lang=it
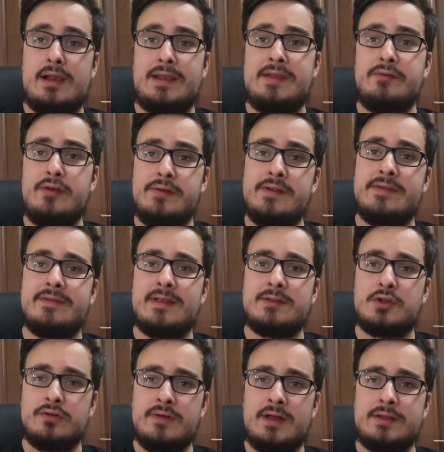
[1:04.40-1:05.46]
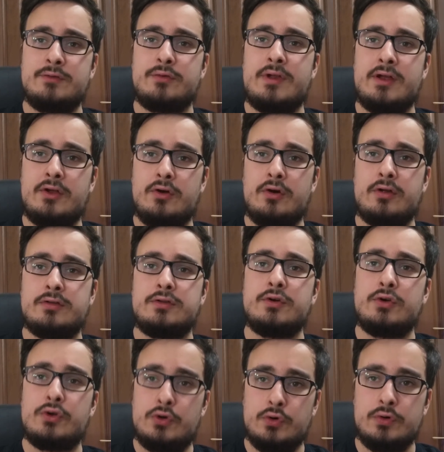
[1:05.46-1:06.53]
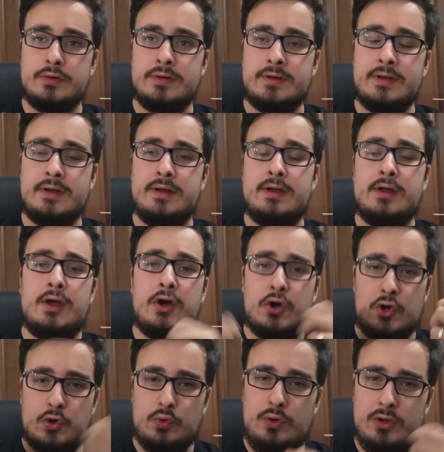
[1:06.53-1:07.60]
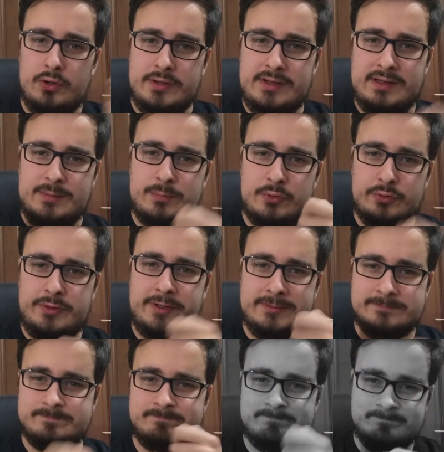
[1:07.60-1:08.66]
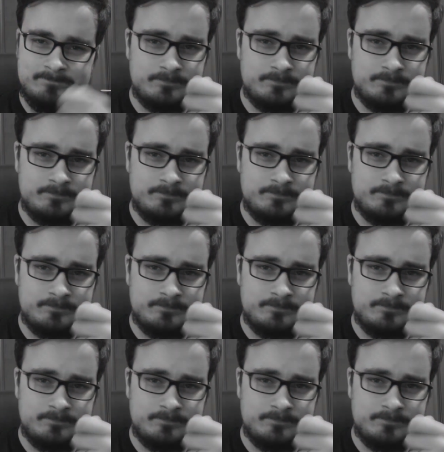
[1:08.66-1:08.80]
la WWE sta trovando un accordo con Rullo di Tamburi,